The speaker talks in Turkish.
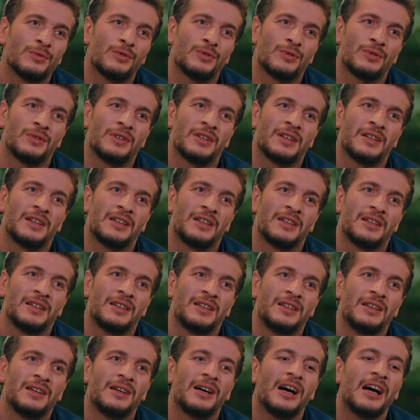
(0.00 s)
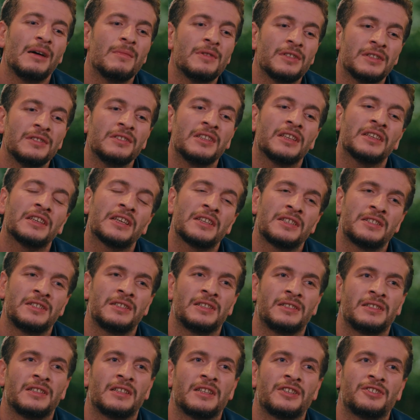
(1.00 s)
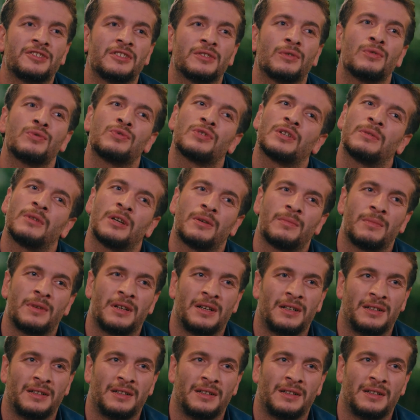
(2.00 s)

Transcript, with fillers: Ya. Ahmet'in dengesizlikleri işte kusura bakma.